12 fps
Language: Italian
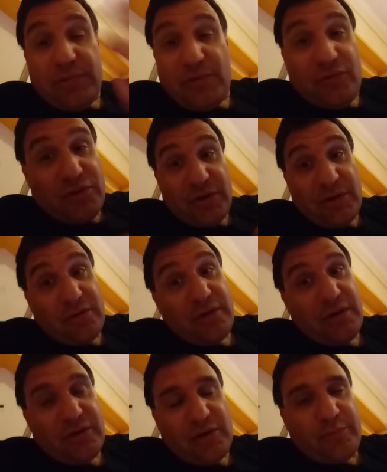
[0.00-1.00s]
scusa lo
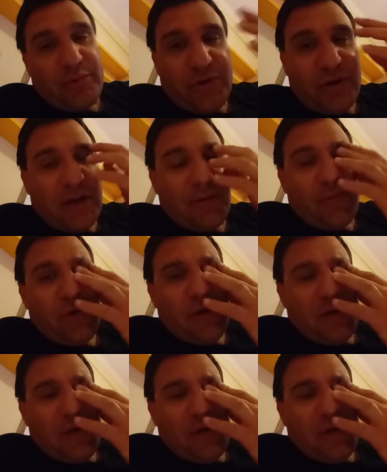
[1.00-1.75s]
dico sono un po' scemo